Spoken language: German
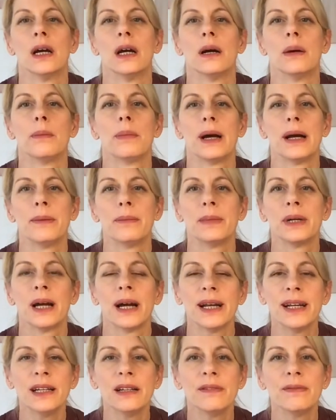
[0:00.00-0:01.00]
Beim
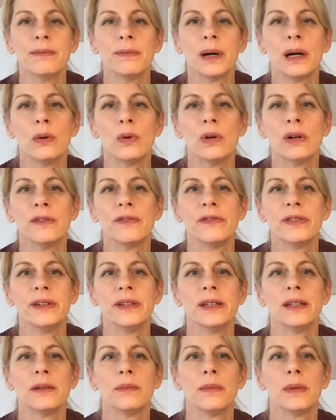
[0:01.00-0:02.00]
Geigenbauer
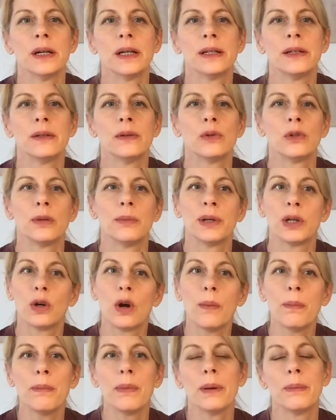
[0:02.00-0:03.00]
findet man oder
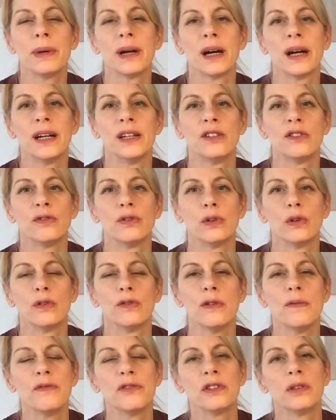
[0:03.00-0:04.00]
bekommt man bereits für
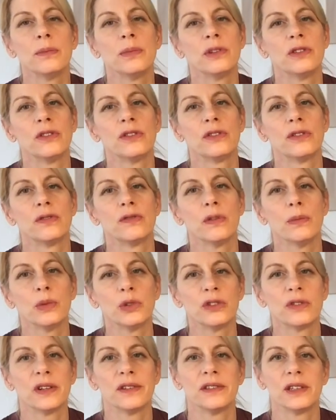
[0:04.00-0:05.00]
15 bis
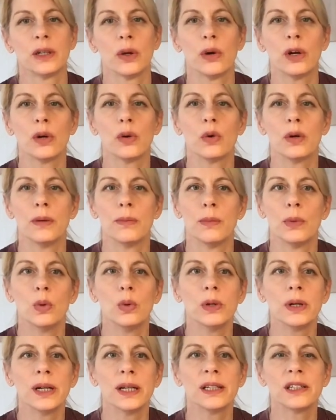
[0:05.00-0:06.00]
25 Euro im
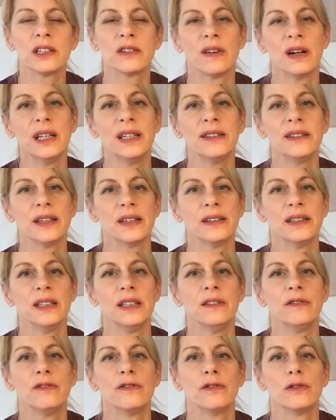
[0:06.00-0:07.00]
Monat
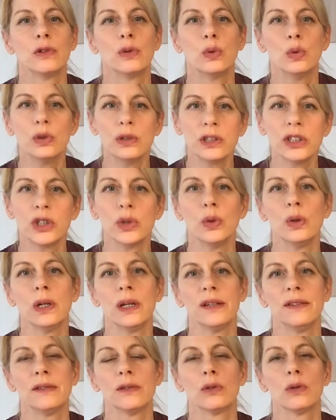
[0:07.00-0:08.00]
qualitativ gute
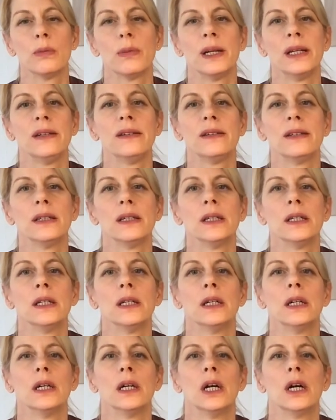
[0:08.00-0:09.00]
Schülerinstrumente
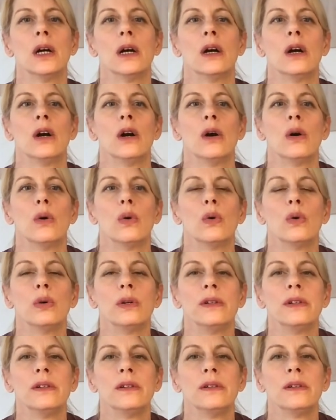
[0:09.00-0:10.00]

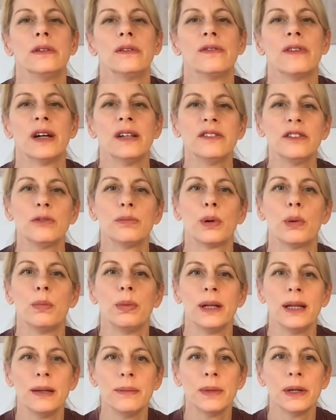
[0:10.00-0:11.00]
und falls es
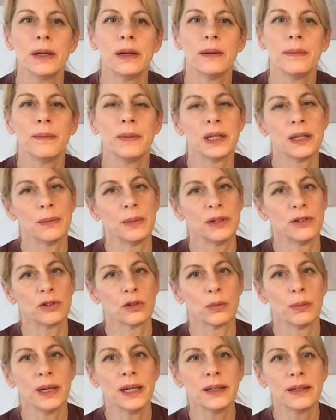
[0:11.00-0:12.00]
Probleme mit dem
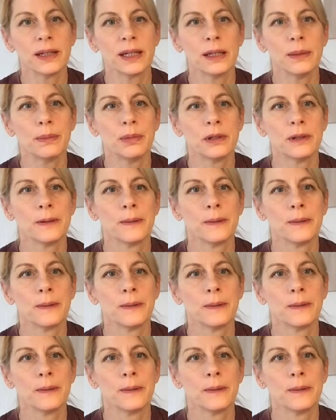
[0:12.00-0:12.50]
Instrument gibt,